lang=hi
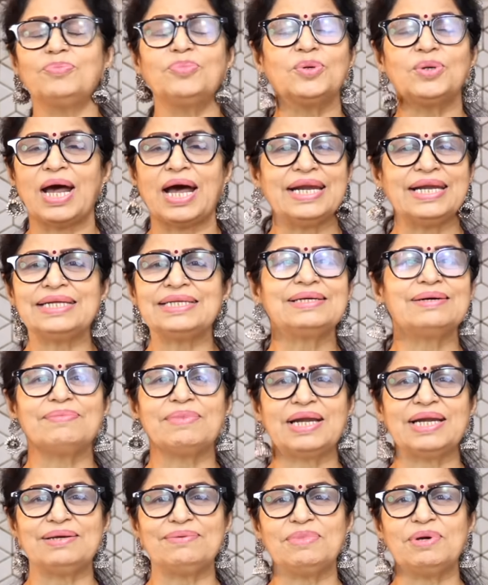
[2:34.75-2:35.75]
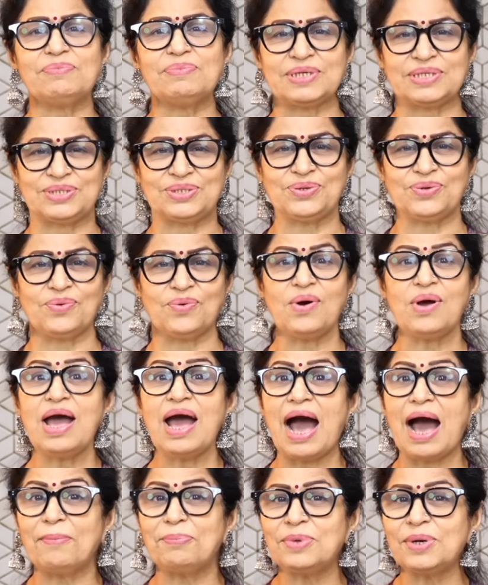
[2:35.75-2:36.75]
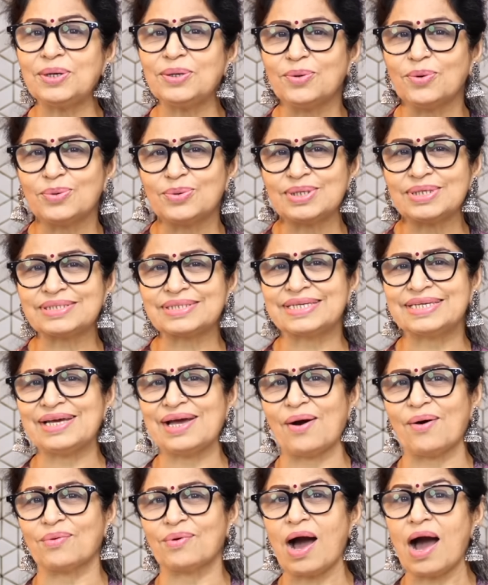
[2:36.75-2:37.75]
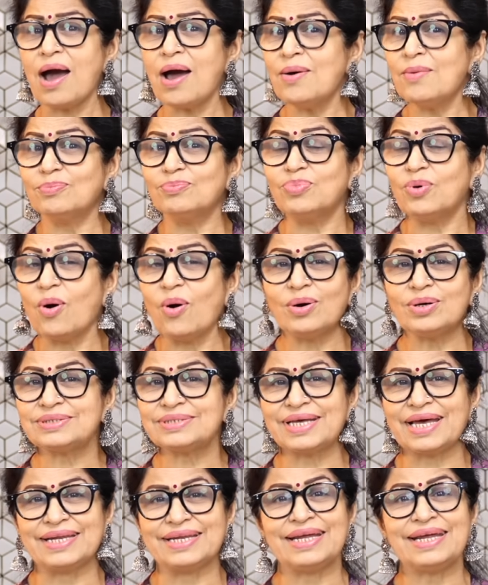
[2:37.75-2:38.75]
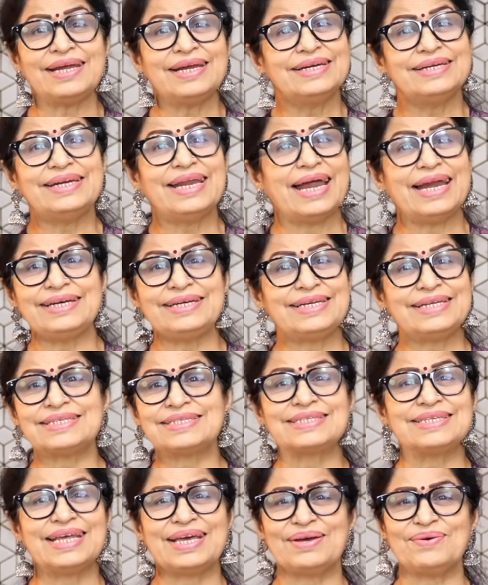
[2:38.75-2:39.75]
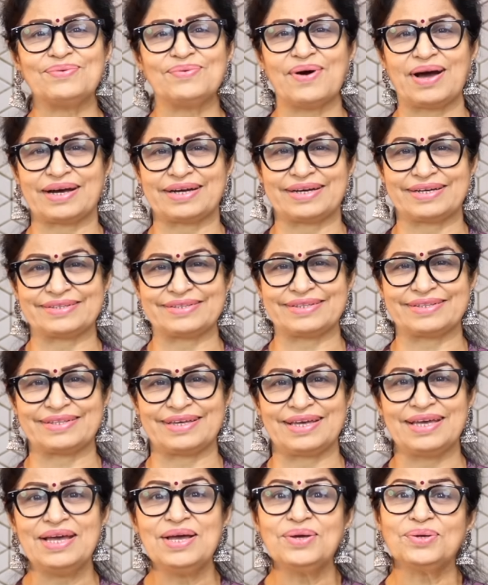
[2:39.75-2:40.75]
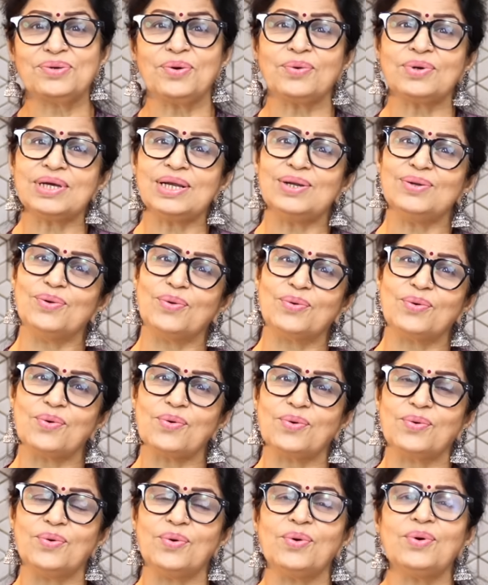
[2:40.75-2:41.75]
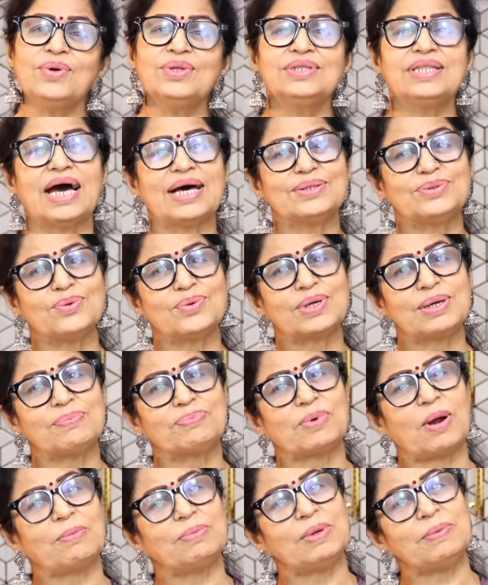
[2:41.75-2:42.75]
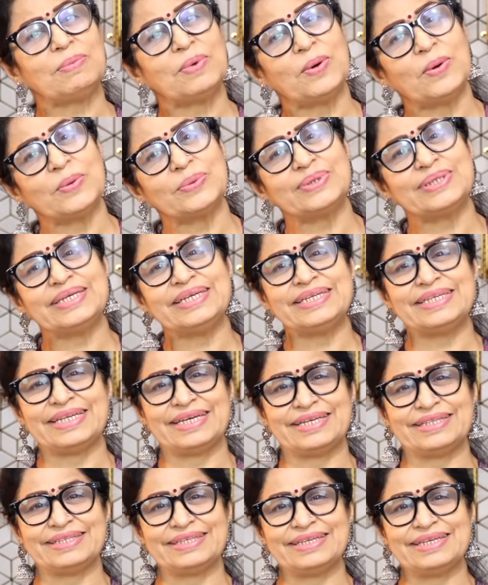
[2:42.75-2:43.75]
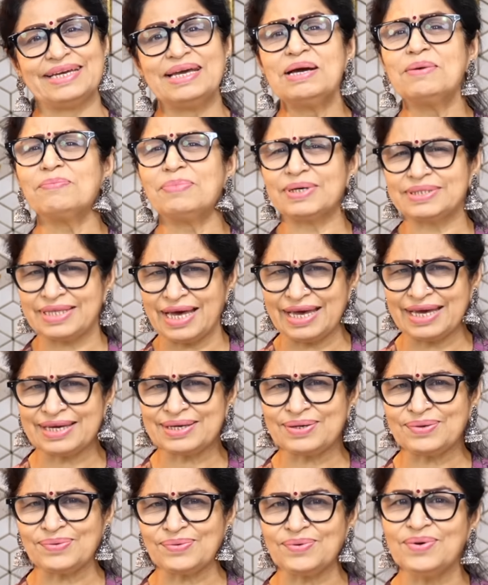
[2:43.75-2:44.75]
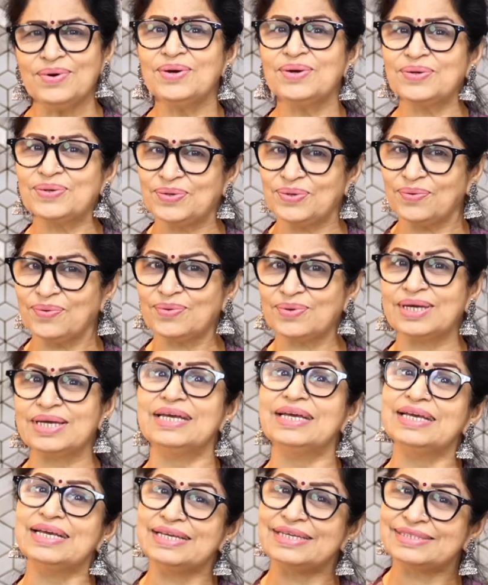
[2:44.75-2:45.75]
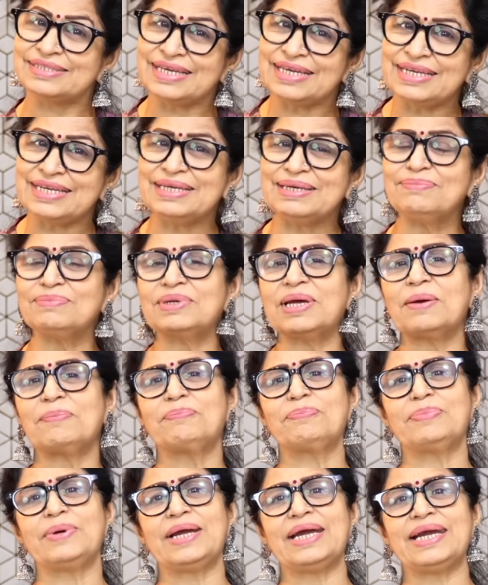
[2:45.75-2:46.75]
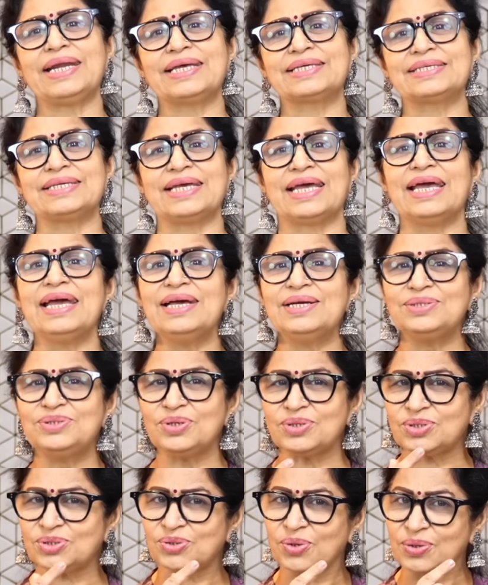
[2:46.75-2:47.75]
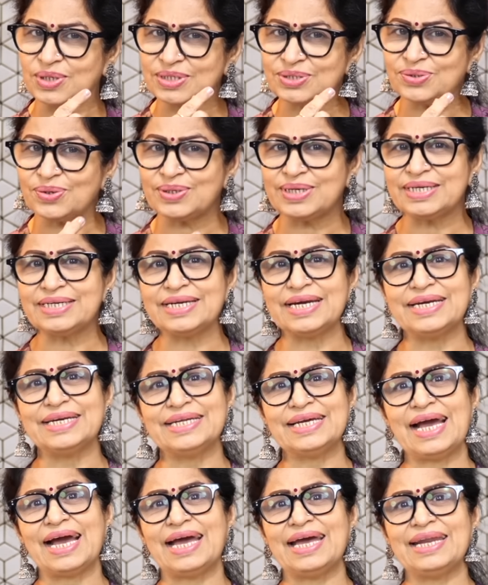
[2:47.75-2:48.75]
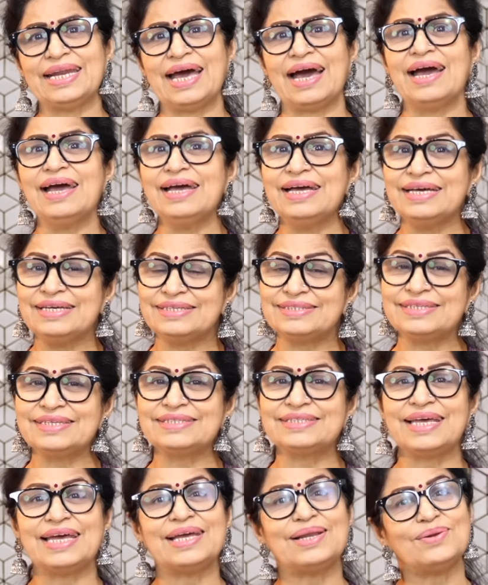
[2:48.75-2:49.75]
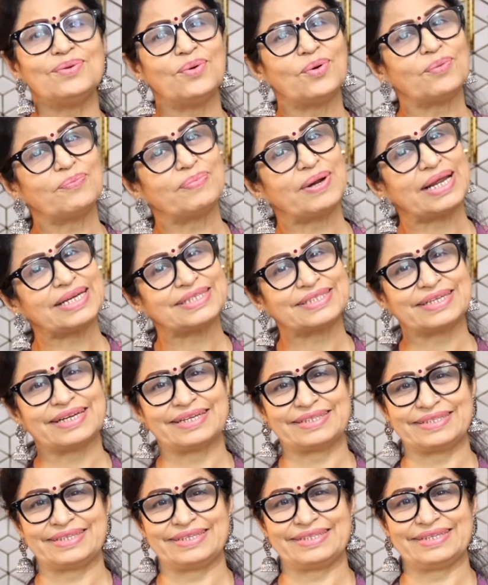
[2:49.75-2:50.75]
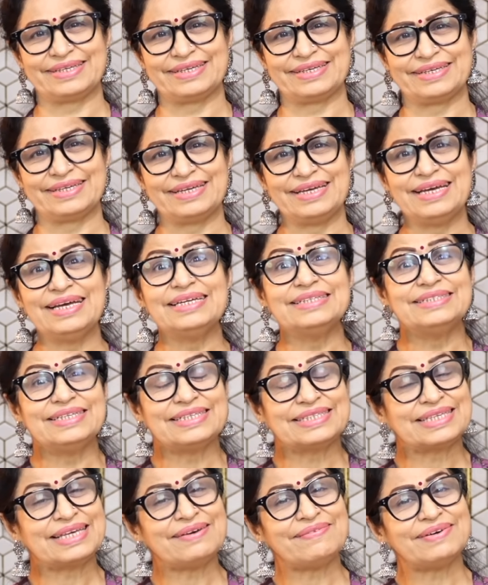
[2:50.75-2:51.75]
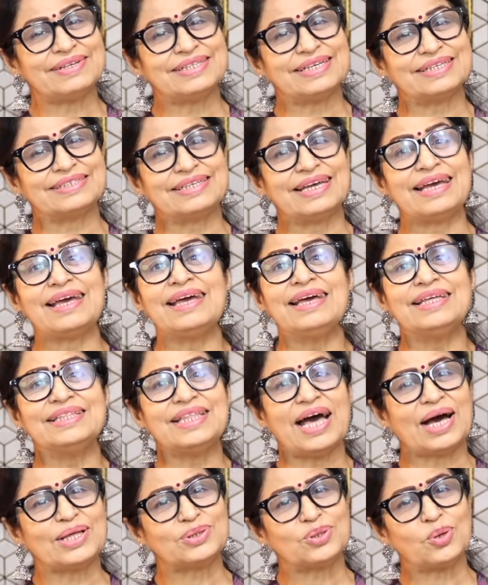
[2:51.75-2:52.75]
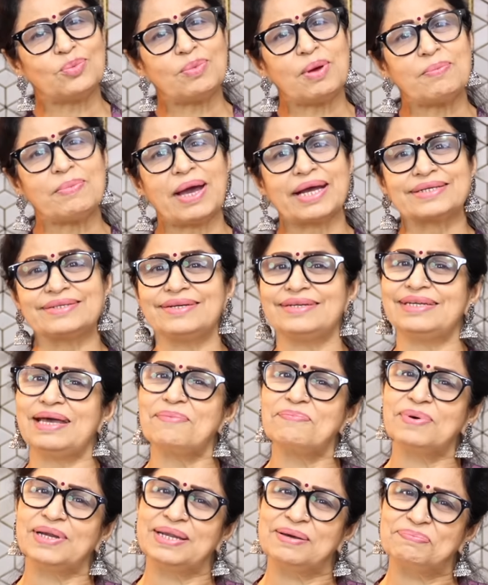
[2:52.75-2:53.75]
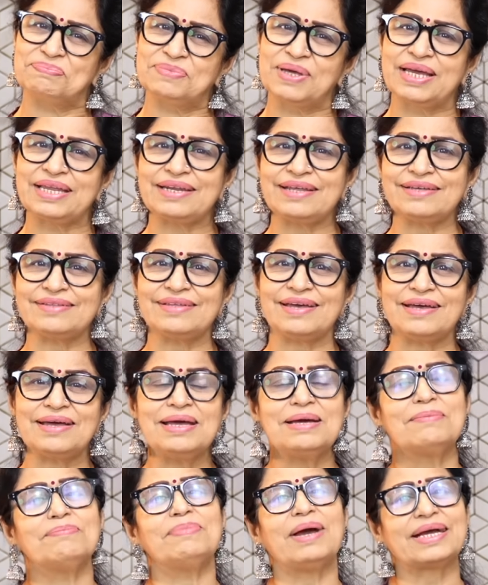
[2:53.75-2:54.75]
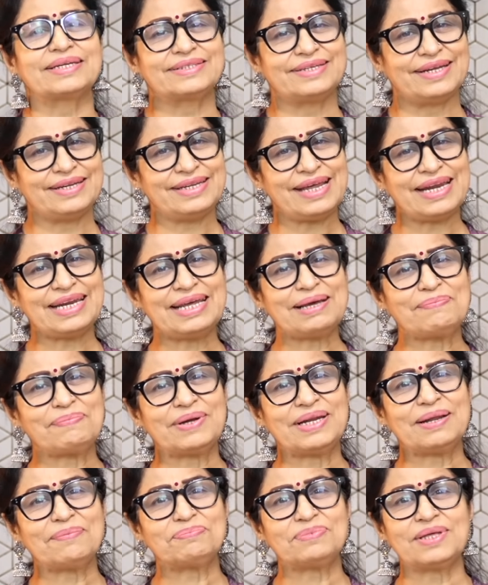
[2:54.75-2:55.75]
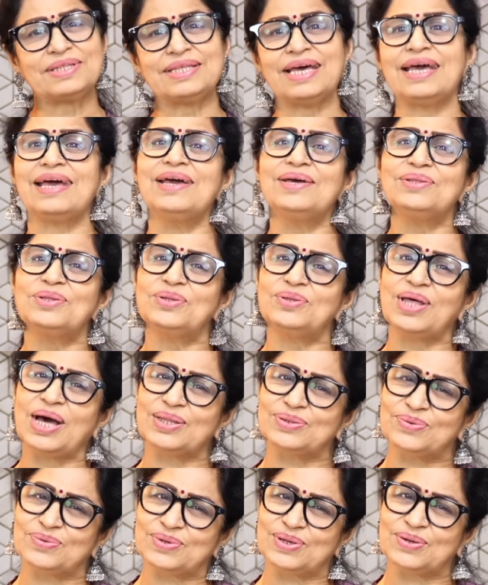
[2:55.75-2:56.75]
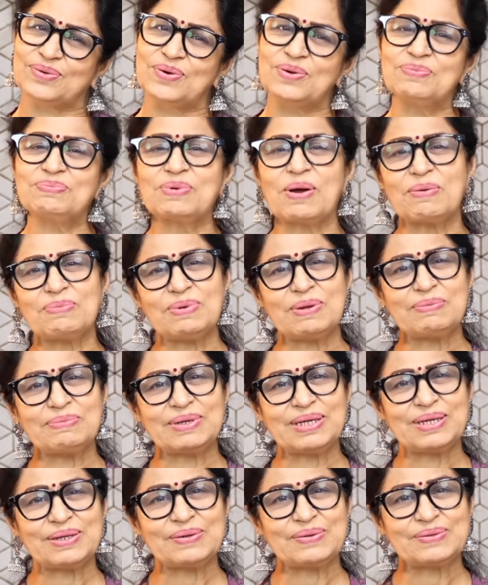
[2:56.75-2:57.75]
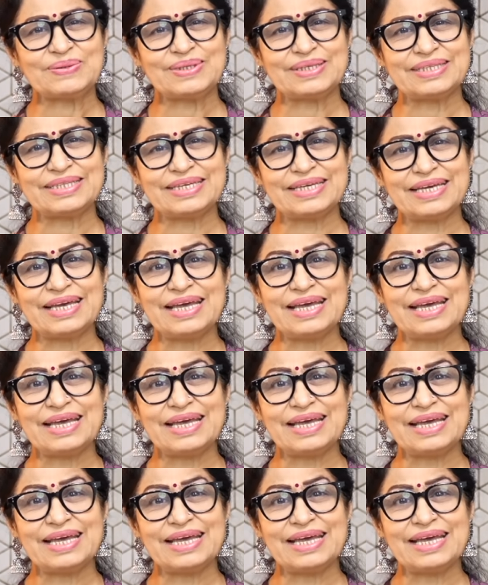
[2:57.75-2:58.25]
पुराने ज़माने में बच्चों आपने नोटिस किया होगा बहुत सारे डेंटिस्ट नहीं हुआ करते थे क्योंकि लोगों को दांतों की प्रॉब्लम होती ही नहीं थी पता है क्यों क्योंकि इसी नीम के पेड़ से जो छोटी छोटी डंडियाँ हैं ना इसी से ही लोग ब्रश करते थे जिसकी वजह से दांतों में बैक्टीरिया पनपते ही नहीं थे बैक्टीरिया नहीं पनपते थे तो दांतों की कोई प्रॉब्लम ही नहीं होती थी